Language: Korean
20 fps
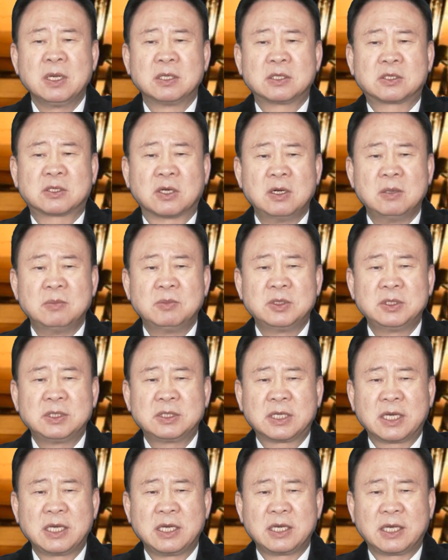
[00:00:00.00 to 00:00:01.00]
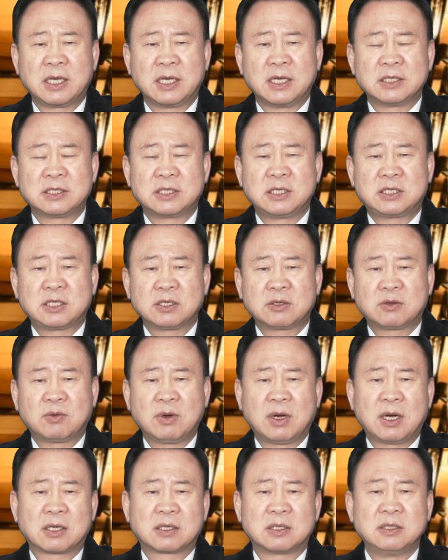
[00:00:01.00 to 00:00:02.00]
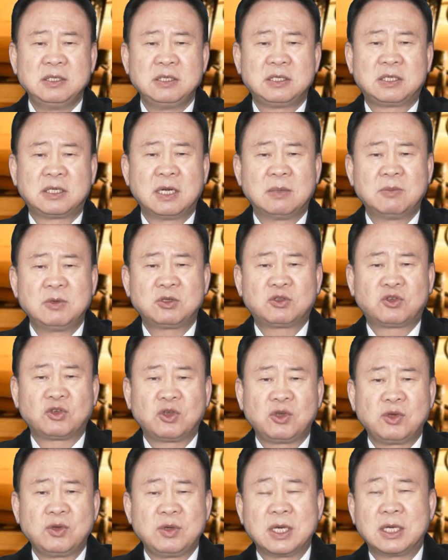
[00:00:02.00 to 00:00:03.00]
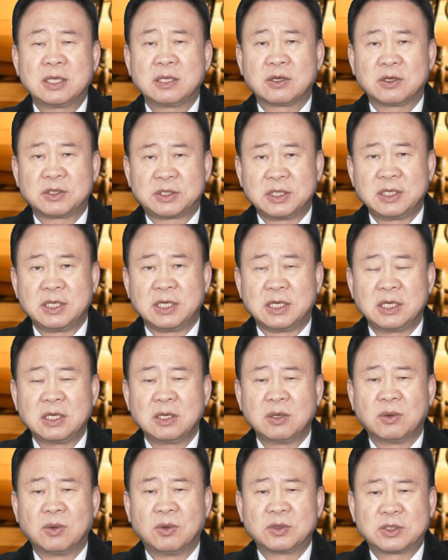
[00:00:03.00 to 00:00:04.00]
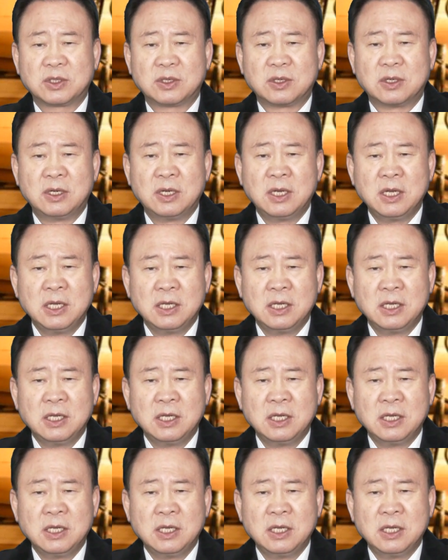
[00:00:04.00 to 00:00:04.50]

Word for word: 젊은 자에게 지식과 근실함을 주기 위한 것이니 5절